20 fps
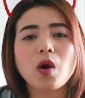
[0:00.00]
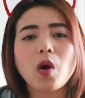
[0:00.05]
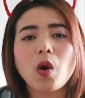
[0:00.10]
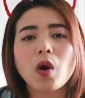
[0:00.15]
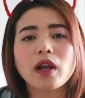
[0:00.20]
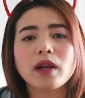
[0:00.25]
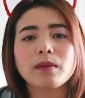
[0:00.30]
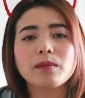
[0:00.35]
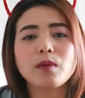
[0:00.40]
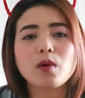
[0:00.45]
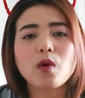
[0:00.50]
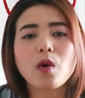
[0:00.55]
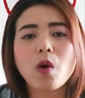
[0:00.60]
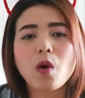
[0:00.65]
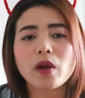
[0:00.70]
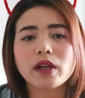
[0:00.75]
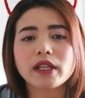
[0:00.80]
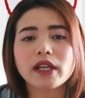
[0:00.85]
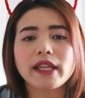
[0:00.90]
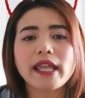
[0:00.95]
คนผู้ค
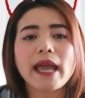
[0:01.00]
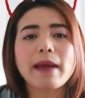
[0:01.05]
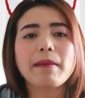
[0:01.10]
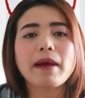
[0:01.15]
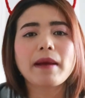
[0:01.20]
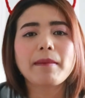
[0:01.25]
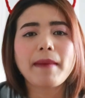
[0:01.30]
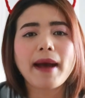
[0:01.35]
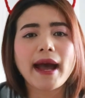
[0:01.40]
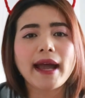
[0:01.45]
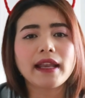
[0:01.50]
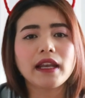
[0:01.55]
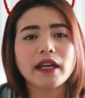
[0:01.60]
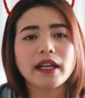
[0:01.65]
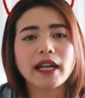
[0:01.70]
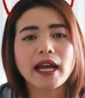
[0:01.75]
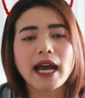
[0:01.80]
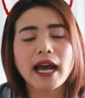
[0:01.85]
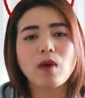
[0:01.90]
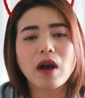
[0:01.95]
นเยอะแยะมากมาย เล
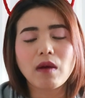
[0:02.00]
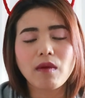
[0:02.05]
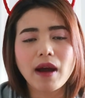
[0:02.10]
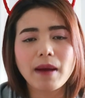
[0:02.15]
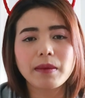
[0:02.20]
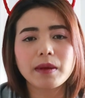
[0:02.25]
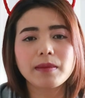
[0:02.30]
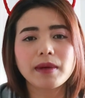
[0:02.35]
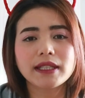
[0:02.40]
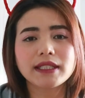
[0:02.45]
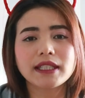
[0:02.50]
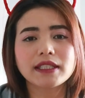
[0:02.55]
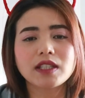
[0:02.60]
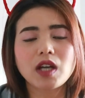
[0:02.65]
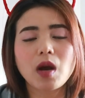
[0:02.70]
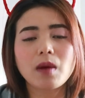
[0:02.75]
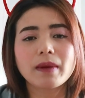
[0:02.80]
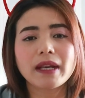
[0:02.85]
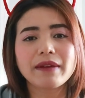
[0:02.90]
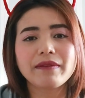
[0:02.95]
ยนะคะหวังว่าเพื่อนๆจะ
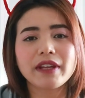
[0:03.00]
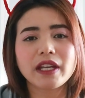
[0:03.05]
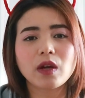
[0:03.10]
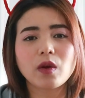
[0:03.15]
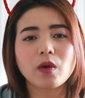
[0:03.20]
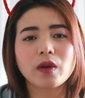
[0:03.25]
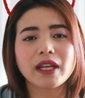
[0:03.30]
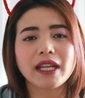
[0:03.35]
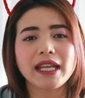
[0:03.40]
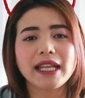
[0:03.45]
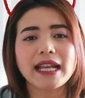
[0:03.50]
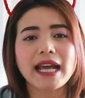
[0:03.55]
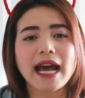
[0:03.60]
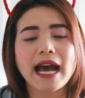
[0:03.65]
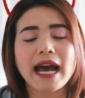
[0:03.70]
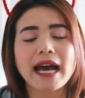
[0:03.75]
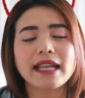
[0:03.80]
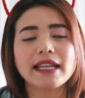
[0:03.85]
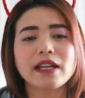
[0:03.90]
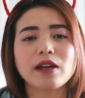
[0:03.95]
ชอบคลิปวิดีโอนี้นะ
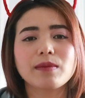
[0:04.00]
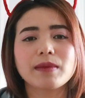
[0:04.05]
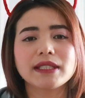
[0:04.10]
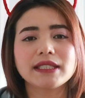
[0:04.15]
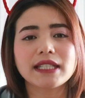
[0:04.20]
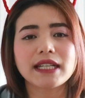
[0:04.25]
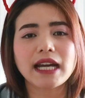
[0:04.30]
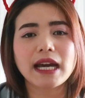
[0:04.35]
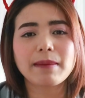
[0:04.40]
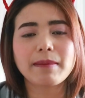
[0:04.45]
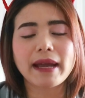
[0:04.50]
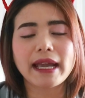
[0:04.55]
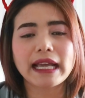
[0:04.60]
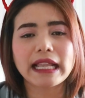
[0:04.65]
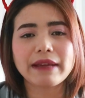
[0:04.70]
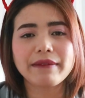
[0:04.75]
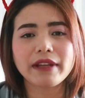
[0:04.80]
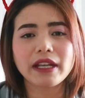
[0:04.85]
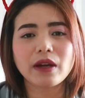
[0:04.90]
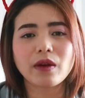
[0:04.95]
คะเดี๋ยวมาเจอกันใหม่
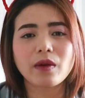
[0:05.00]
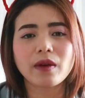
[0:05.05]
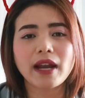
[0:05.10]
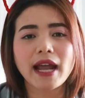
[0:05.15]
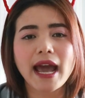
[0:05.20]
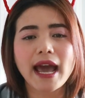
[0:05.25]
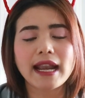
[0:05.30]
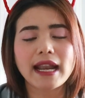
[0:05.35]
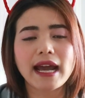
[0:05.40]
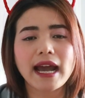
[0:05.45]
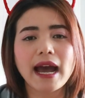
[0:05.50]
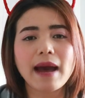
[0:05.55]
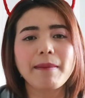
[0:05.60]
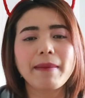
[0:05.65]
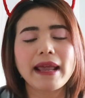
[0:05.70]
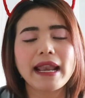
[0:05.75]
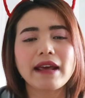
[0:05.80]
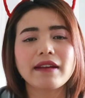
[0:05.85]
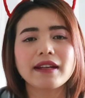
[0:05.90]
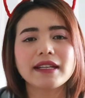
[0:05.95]
คลิปวิดีโอหน้านะคะ
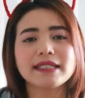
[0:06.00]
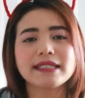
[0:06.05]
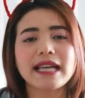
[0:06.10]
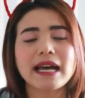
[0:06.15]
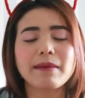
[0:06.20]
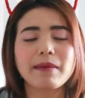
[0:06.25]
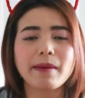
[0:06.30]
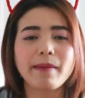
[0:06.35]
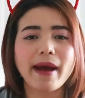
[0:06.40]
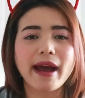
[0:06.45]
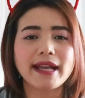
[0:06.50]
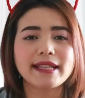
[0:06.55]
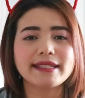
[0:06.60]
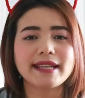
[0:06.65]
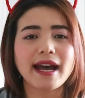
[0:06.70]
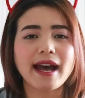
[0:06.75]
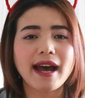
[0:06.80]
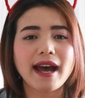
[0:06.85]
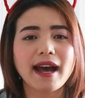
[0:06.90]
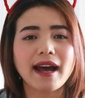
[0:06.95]
ไปแล้วนะจ๊ะบ๊ายบาย
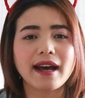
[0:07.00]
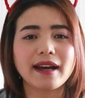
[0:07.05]
จ้า